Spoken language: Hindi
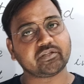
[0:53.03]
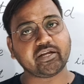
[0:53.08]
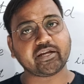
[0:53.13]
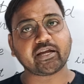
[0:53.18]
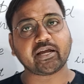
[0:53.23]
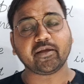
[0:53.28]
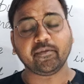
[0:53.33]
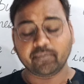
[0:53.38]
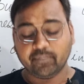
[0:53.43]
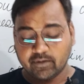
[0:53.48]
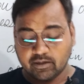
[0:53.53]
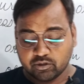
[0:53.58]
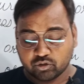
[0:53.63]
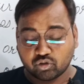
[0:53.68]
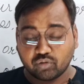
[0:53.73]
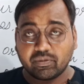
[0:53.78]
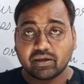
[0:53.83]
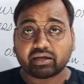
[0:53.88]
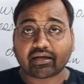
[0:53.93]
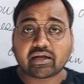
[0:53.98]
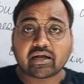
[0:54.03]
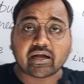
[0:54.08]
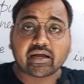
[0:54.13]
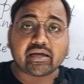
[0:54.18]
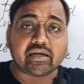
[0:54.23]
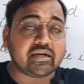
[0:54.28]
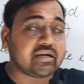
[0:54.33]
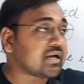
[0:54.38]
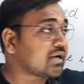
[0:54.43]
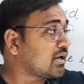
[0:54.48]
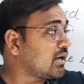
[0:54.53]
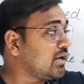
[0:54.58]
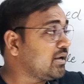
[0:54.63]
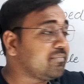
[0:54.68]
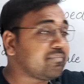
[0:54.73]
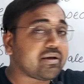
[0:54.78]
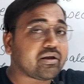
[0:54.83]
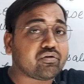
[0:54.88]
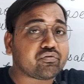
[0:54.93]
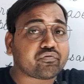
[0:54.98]
ठीक है तो मैं कहीं ना कहीं
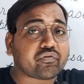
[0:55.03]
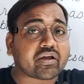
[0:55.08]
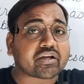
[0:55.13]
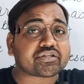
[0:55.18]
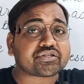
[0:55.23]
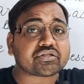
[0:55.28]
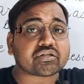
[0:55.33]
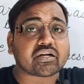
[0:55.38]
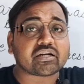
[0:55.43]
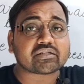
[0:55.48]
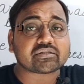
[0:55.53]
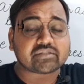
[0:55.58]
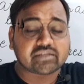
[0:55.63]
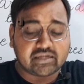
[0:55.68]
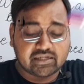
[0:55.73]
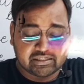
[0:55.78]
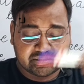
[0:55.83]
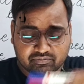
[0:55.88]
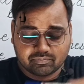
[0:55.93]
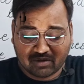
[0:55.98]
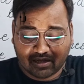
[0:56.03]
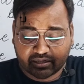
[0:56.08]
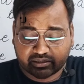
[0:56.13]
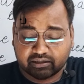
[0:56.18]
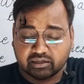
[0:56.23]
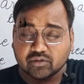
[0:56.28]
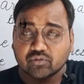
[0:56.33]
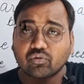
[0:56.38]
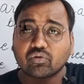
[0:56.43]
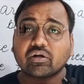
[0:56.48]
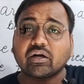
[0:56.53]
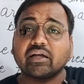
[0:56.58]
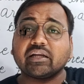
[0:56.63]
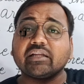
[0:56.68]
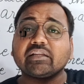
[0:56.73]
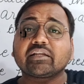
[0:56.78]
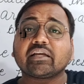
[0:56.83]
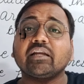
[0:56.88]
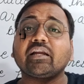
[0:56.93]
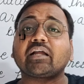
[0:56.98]
मैन्युफैक्चरर से इस मार्कर को
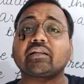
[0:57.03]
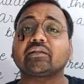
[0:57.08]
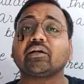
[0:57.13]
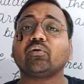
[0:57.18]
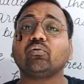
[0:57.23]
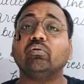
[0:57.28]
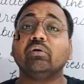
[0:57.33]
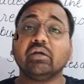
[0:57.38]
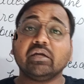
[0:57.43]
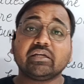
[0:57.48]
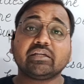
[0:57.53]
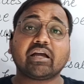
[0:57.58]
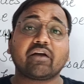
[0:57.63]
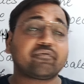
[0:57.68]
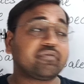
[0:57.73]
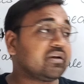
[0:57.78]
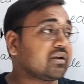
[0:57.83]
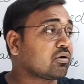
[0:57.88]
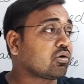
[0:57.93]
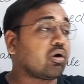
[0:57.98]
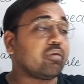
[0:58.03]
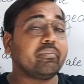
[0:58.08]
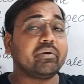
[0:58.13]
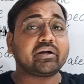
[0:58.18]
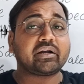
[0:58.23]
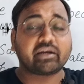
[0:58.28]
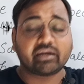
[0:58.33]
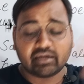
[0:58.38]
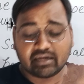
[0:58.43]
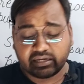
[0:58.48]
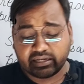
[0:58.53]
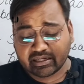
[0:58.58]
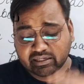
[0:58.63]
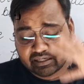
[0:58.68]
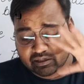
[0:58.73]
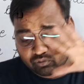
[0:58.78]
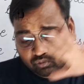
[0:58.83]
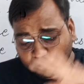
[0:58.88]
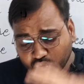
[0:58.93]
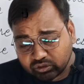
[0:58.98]
खरीद के लाता हूं या फिर रॉ मटेरियल
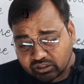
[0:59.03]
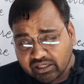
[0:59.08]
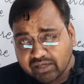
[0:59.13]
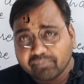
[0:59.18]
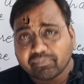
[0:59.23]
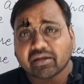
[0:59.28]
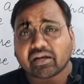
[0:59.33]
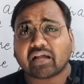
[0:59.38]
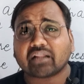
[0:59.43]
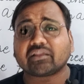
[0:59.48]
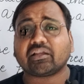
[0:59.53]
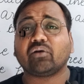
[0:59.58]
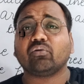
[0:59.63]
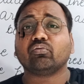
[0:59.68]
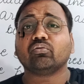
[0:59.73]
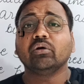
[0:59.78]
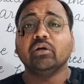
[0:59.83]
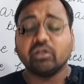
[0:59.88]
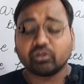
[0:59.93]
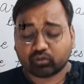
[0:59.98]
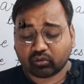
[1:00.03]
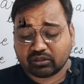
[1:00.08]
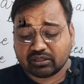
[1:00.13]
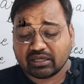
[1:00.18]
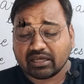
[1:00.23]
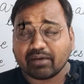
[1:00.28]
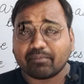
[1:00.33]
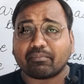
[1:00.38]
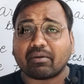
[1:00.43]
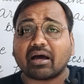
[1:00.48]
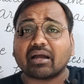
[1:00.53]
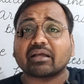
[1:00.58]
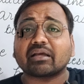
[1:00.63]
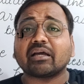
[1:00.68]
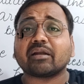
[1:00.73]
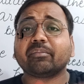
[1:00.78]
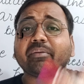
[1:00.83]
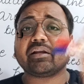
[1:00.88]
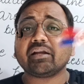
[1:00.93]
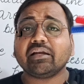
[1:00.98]
लेके खुद ही बनाता हूं तो ये
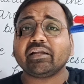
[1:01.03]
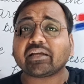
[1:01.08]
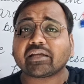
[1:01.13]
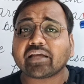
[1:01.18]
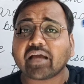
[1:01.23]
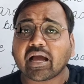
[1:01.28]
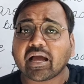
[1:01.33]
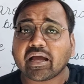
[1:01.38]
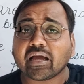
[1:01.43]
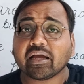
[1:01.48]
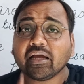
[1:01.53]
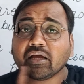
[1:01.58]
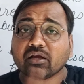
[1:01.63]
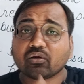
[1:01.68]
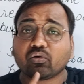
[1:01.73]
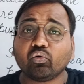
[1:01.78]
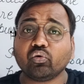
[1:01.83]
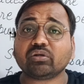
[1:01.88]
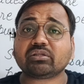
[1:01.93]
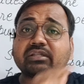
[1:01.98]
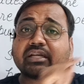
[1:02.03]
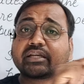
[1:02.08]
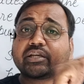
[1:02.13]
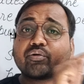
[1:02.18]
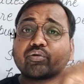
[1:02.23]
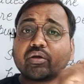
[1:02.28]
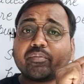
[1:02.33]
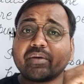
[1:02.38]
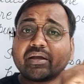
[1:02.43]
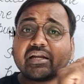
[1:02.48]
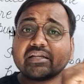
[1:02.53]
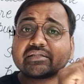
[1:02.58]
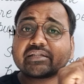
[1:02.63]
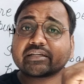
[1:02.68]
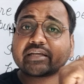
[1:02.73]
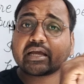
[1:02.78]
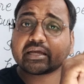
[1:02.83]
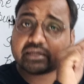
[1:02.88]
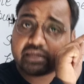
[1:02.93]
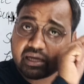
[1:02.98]
मार्कर मेरे लिए क्या है गुड्स है क्योंकि मैंने इसे
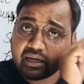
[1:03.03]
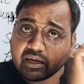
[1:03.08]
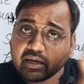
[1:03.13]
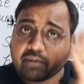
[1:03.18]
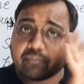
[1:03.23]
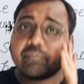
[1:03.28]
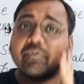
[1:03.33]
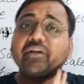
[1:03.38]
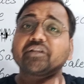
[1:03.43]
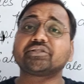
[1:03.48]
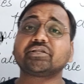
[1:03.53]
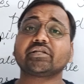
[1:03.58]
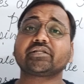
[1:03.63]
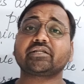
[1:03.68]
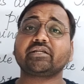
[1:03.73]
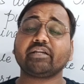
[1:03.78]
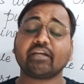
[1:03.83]
क्या किया परचेज